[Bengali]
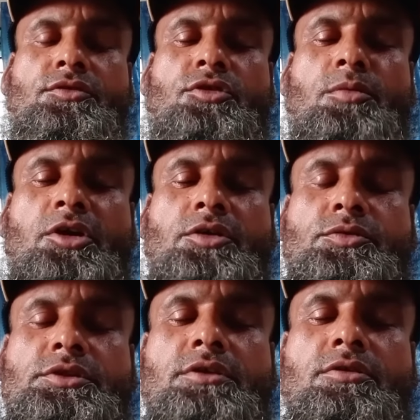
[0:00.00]
সময়
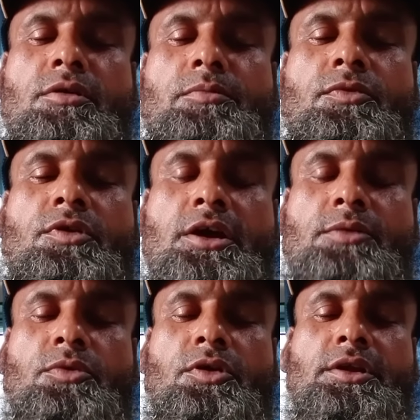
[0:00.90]
অতিক্রম
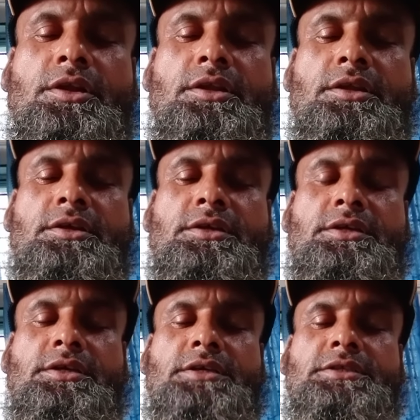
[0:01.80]
করার পর
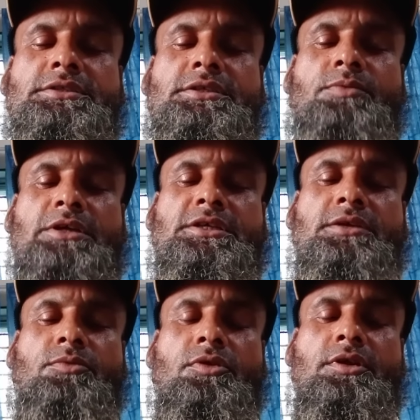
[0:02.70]
এসএসসি
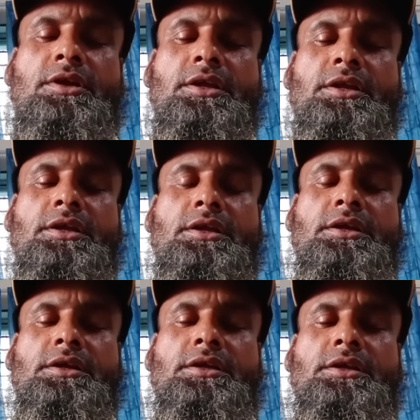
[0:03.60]
পাশের পর
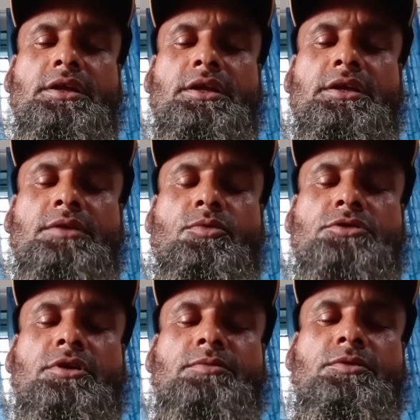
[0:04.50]
এই
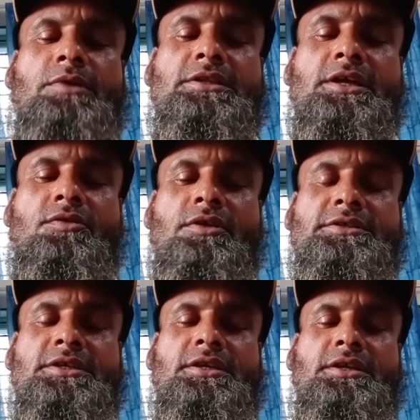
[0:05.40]
প্রথম তোমাদের
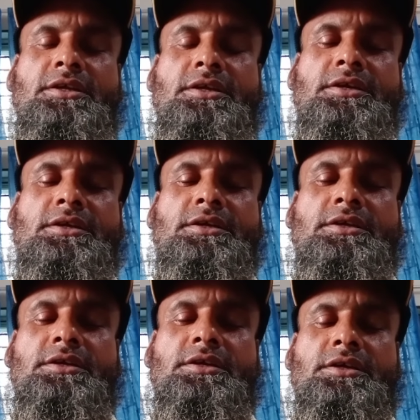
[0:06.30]
কলেজের
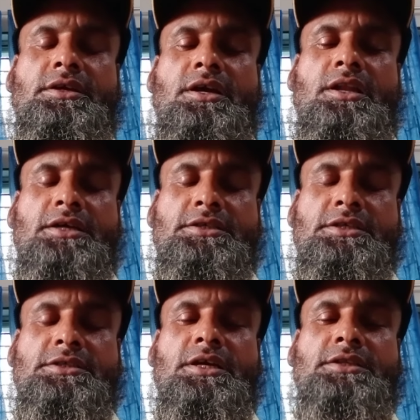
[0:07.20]

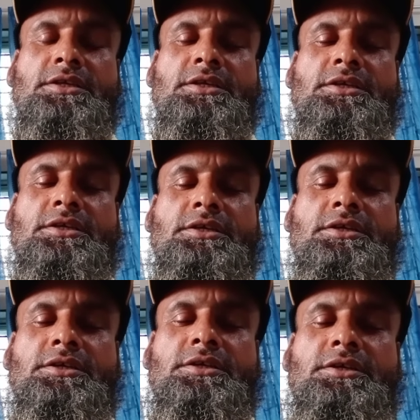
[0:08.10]
ক্লাসের সাথে
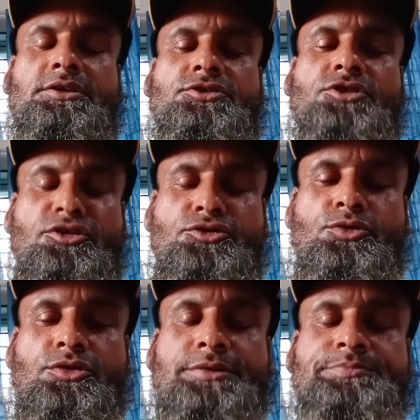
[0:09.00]
সংযোগ